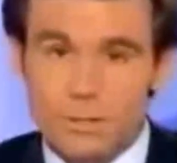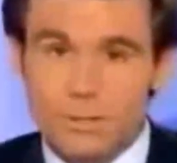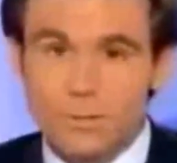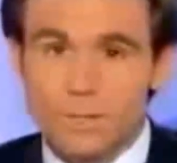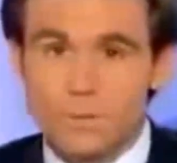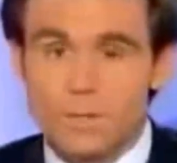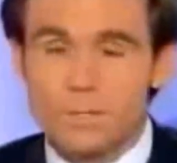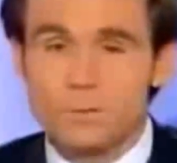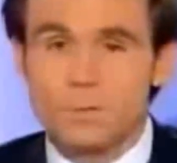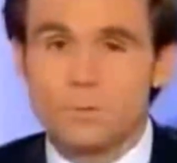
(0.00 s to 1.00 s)
Oui, les
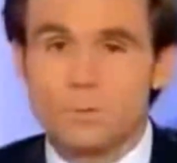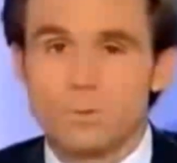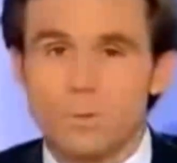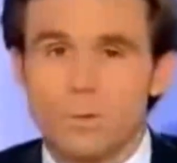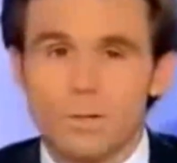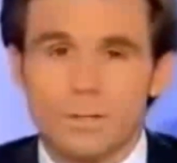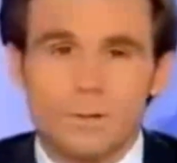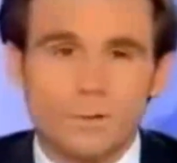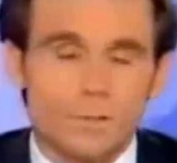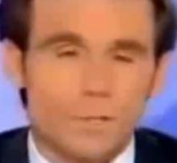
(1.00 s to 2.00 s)
moyens d'identification et
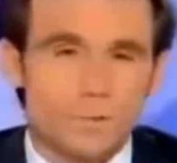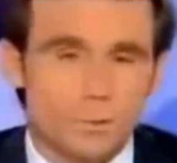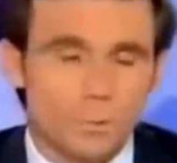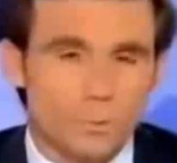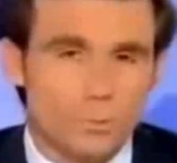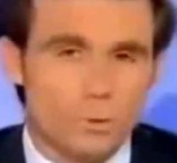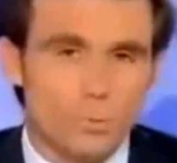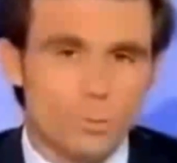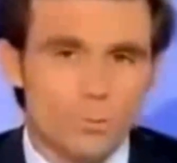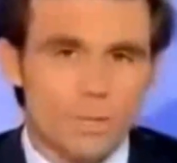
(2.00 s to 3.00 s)
de contrôle
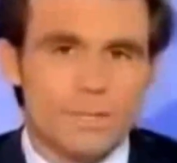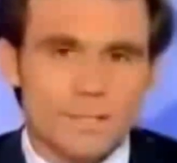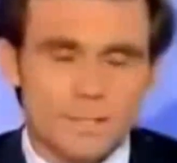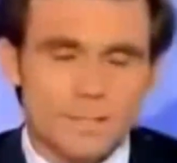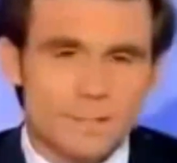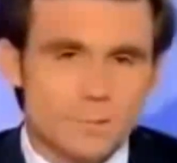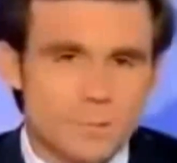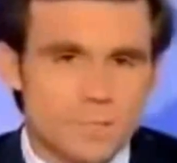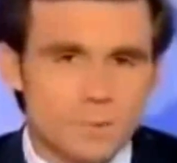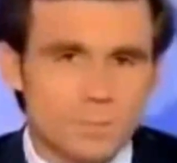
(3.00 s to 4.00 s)
électronique sont de plus en plus
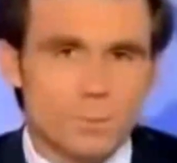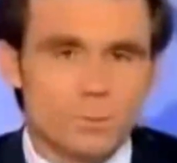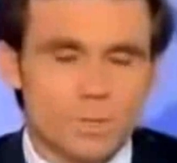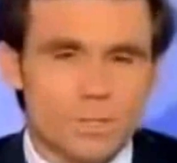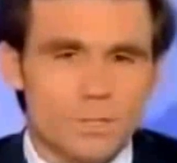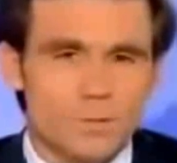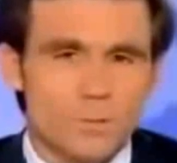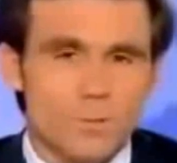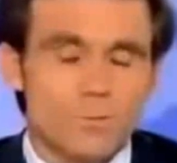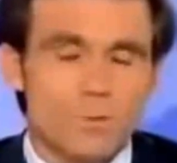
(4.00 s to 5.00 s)
précis et suscitent
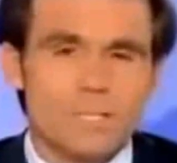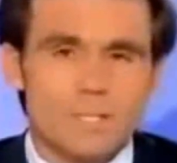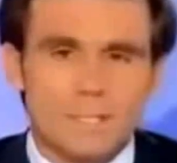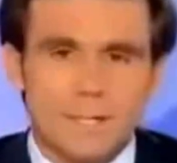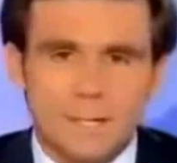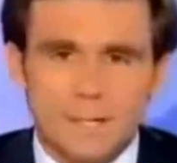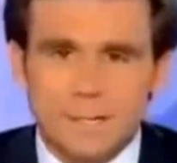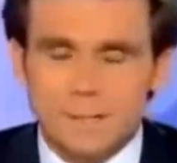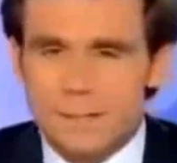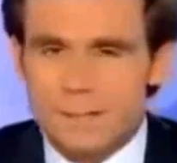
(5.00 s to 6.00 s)
beaucoup de questions.
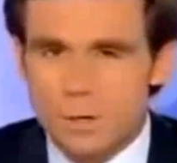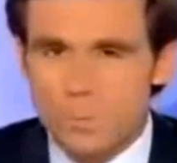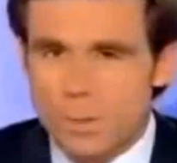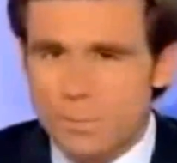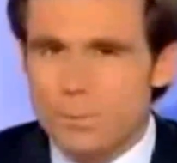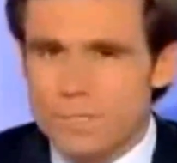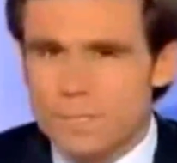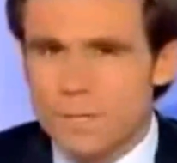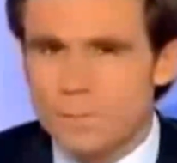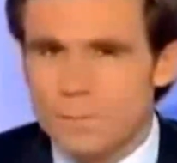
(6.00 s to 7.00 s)
Voici un
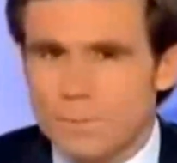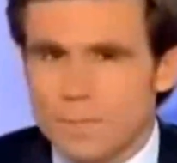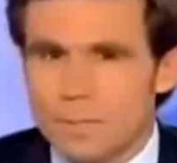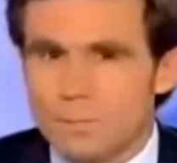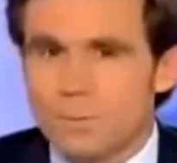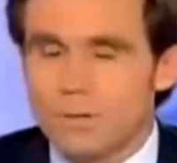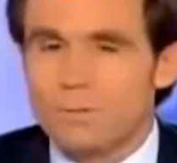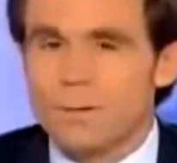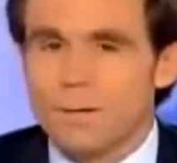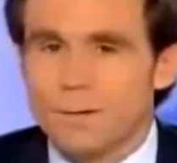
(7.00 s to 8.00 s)
exemple un peu
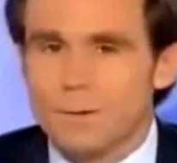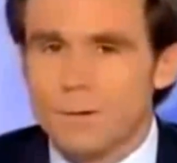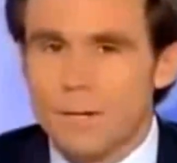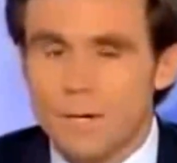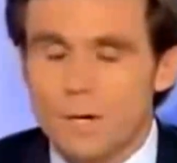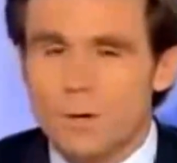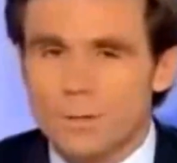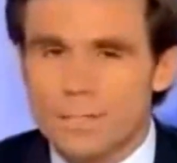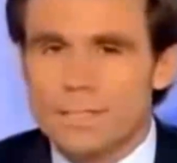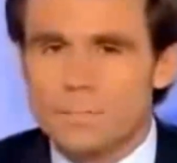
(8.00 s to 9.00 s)
extrême, mais qui pourrait faire
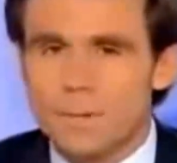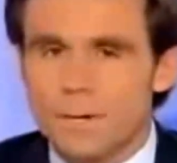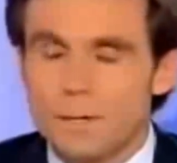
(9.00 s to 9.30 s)
école.